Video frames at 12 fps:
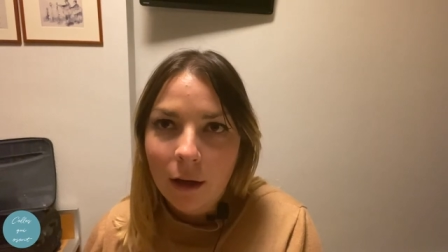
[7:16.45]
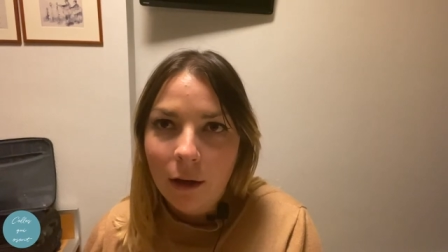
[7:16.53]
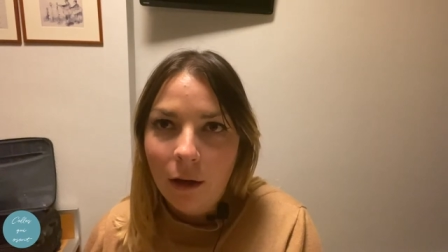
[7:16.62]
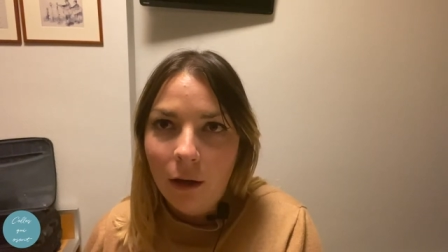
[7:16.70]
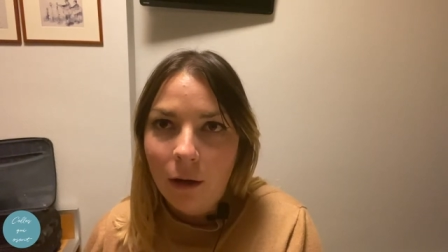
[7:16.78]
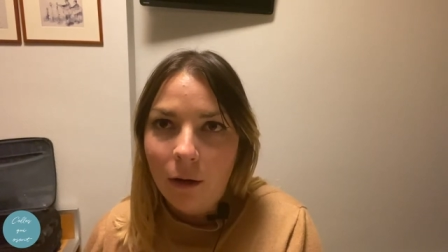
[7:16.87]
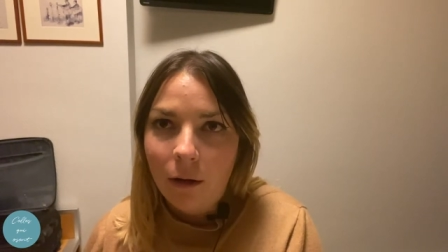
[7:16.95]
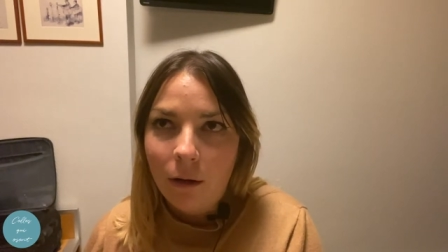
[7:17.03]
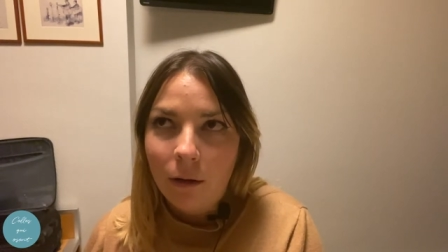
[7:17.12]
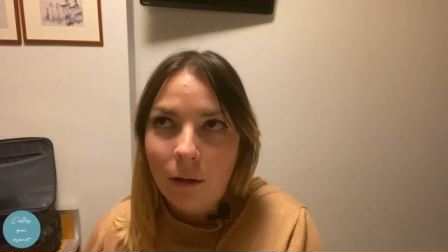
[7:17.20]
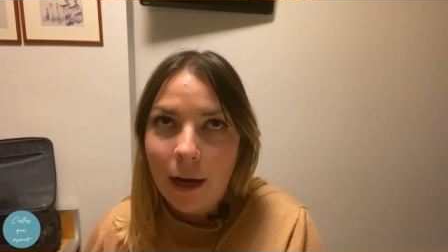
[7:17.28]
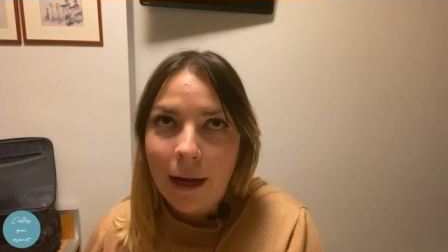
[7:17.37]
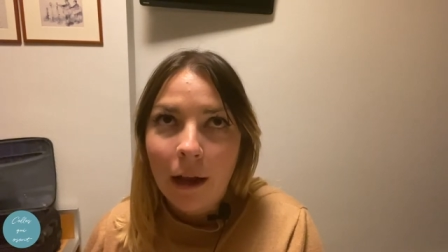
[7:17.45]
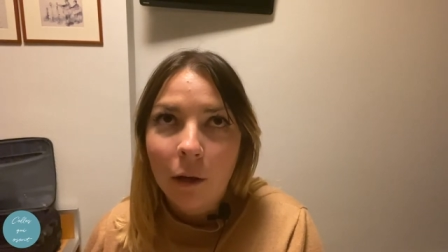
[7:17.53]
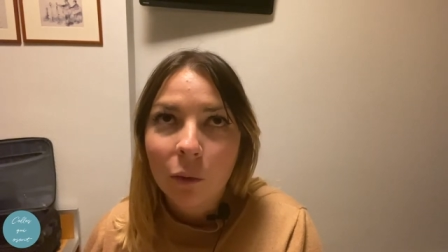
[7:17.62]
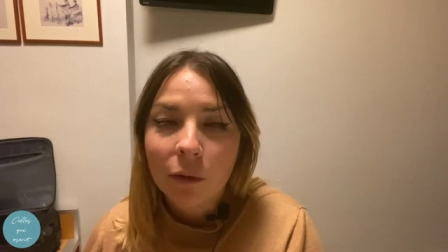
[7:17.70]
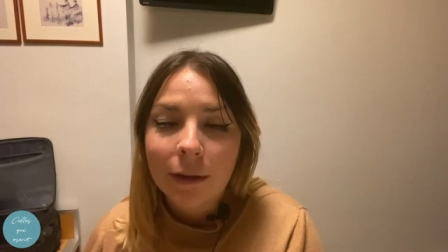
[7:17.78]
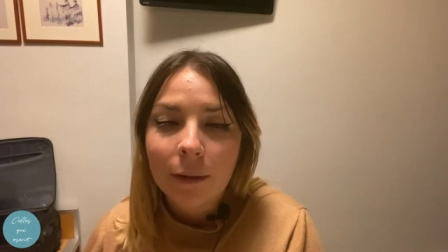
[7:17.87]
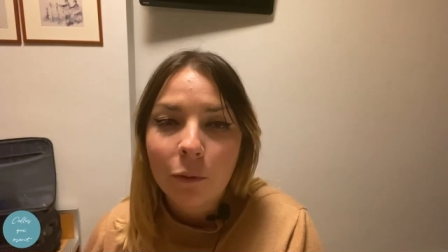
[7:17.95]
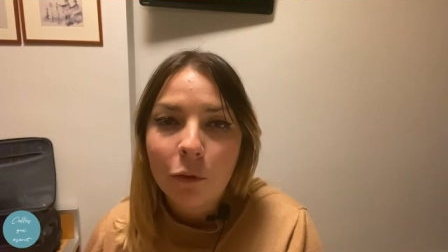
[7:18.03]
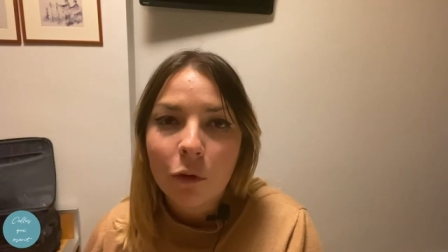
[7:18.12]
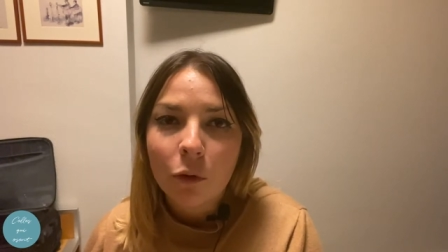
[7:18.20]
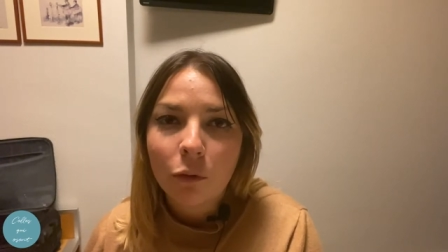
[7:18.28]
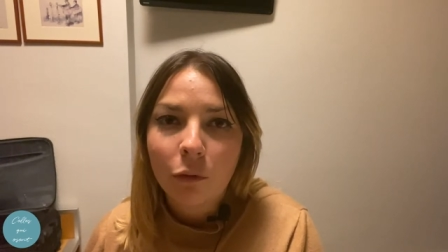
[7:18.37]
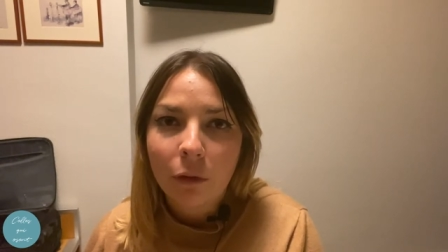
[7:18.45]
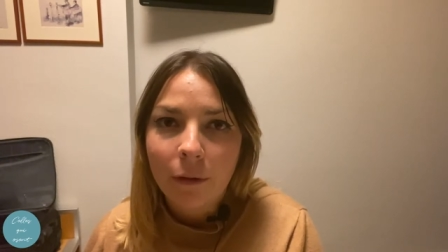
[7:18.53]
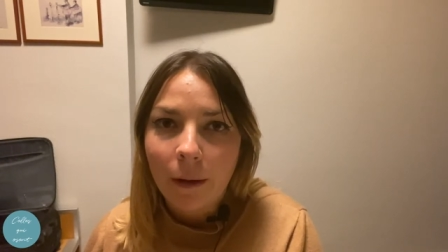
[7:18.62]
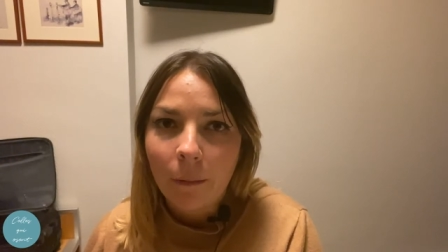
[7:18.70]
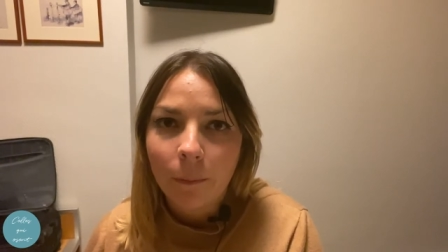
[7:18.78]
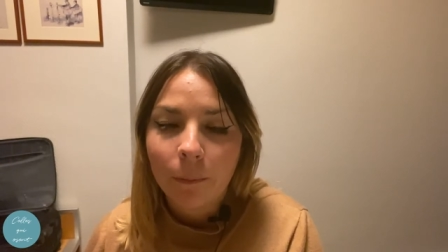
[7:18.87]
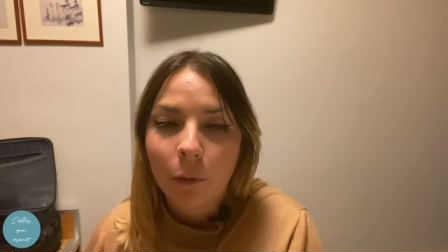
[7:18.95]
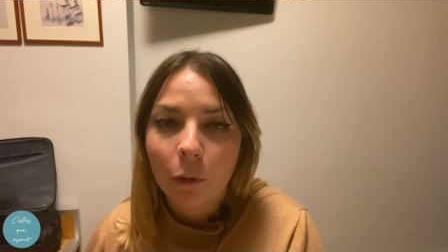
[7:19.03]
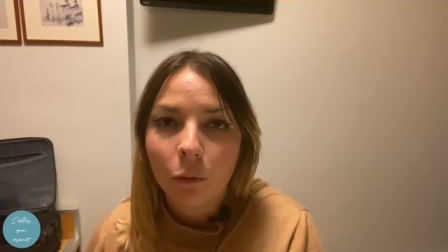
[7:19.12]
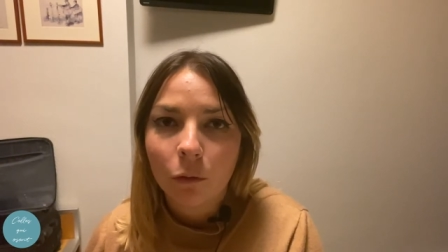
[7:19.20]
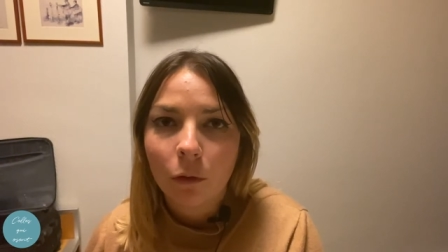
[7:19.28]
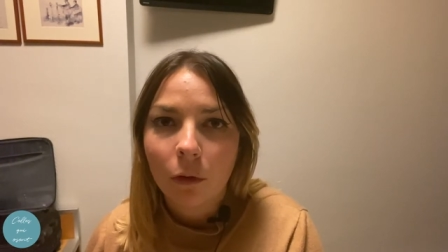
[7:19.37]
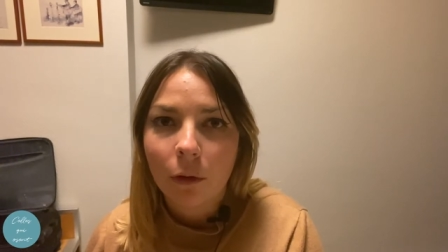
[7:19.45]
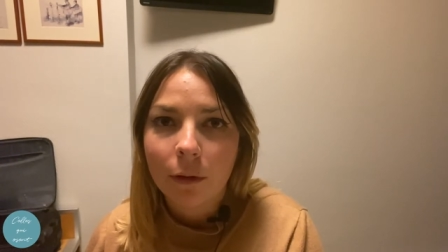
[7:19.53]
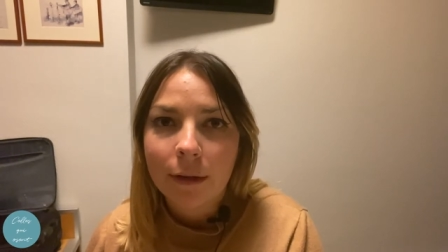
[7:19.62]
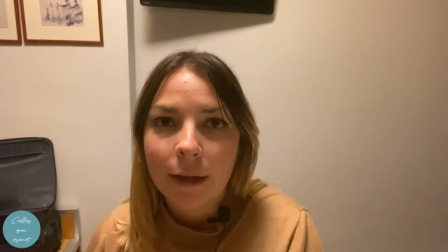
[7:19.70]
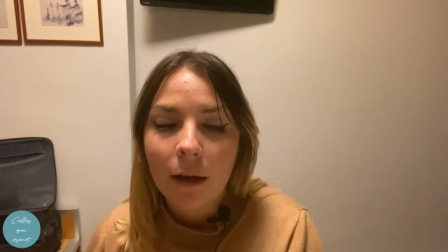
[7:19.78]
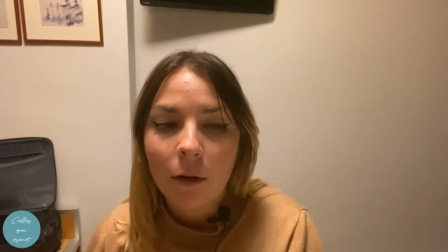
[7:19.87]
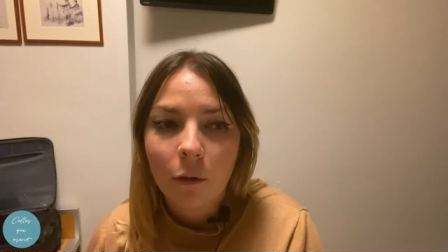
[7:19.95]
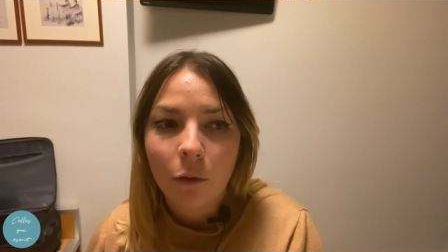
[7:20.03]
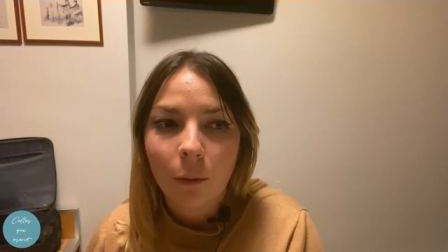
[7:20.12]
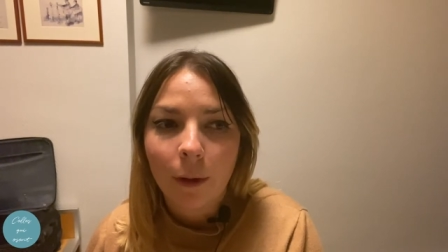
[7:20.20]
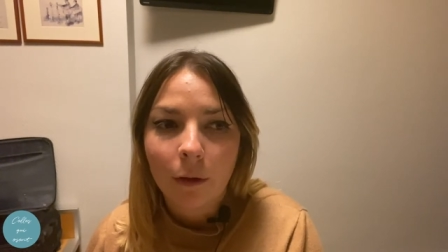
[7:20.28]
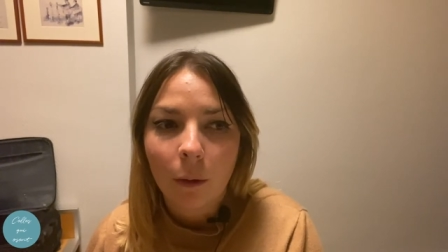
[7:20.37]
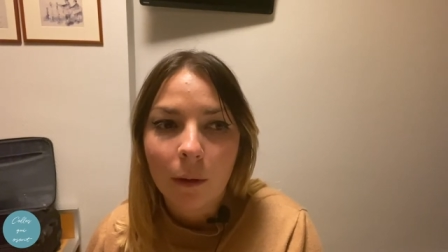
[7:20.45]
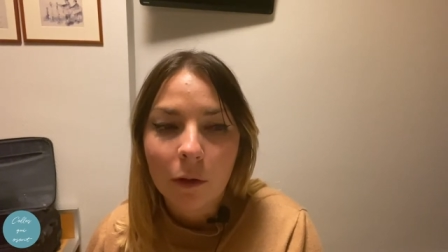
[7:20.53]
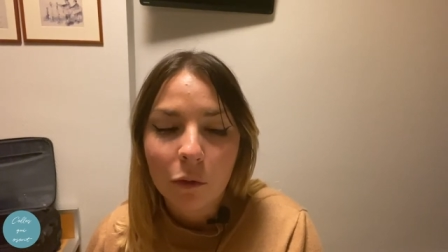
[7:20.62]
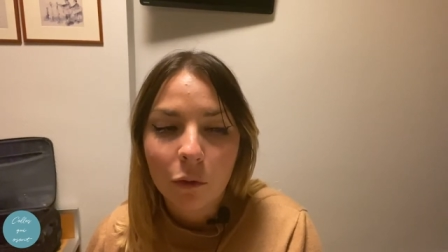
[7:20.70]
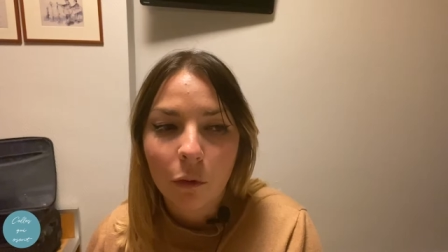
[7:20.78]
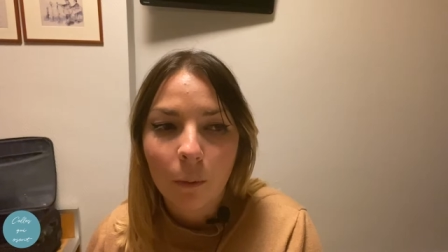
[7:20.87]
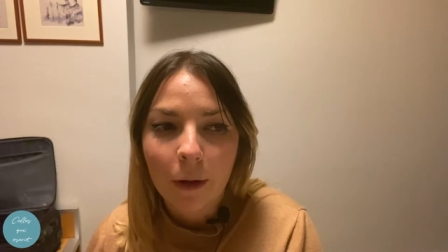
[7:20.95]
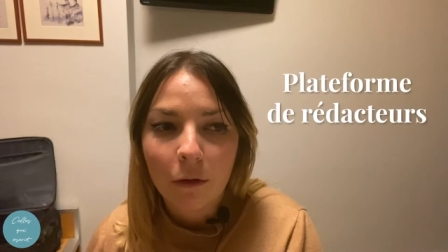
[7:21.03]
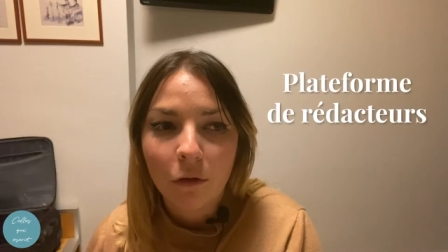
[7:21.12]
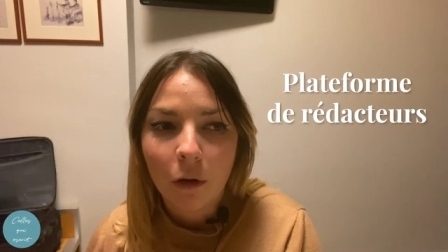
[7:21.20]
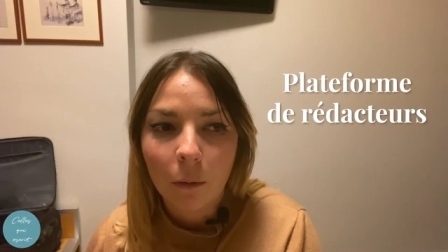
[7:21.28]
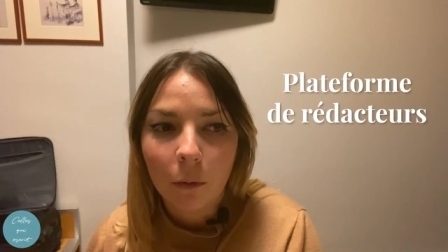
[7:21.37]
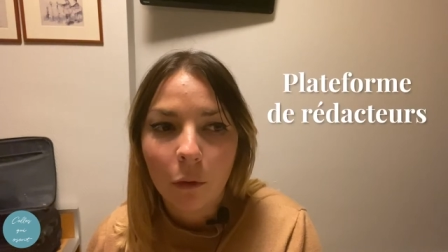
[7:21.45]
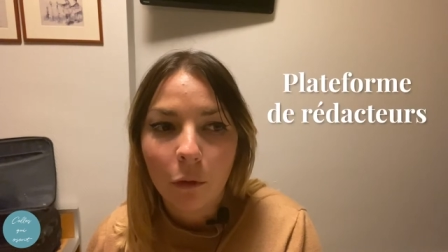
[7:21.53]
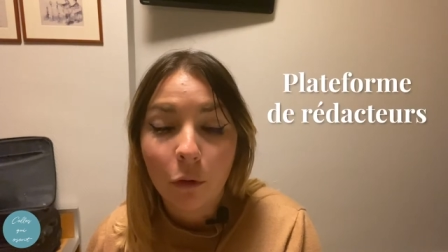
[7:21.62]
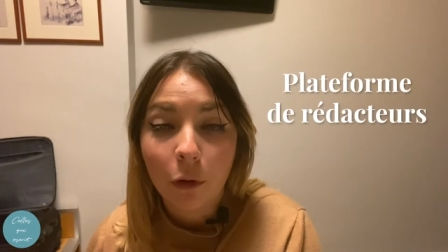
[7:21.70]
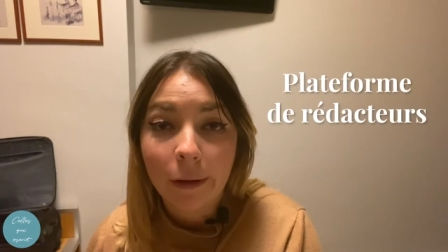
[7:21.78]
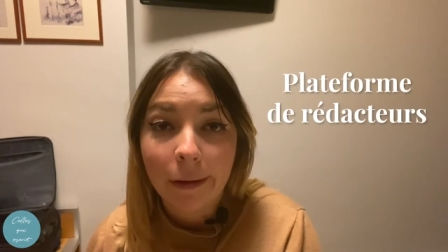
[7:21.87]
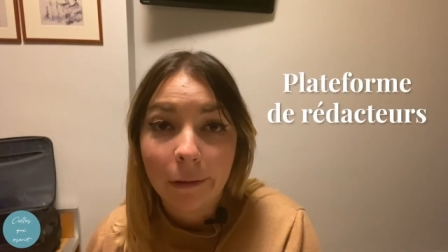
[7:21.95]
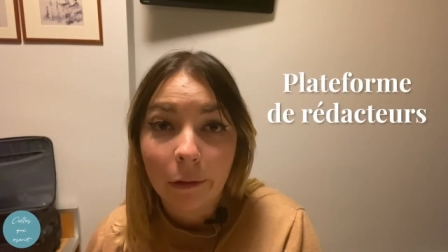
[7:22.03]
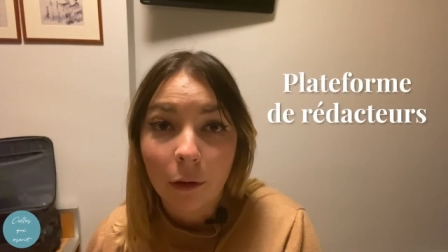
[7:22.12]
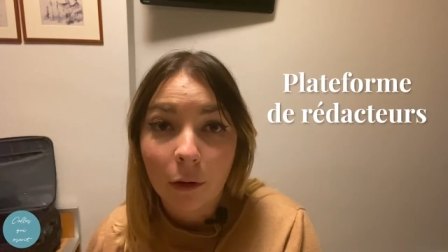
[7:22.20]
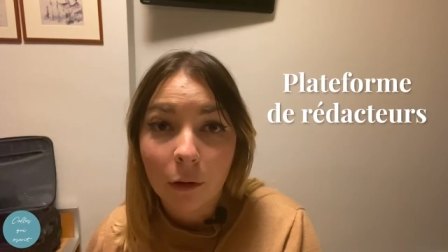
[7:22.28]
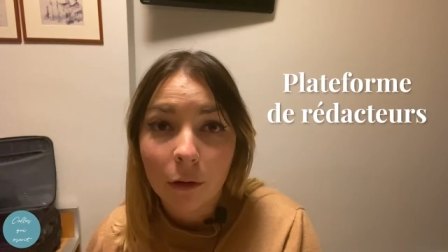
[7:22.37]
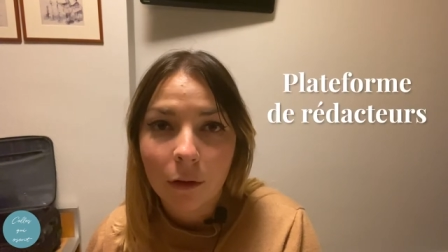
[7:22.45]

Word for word: Euh, elle a annoncé plusieurs nouveautés, dont celle de mettre en place une plateforme de rédacteurs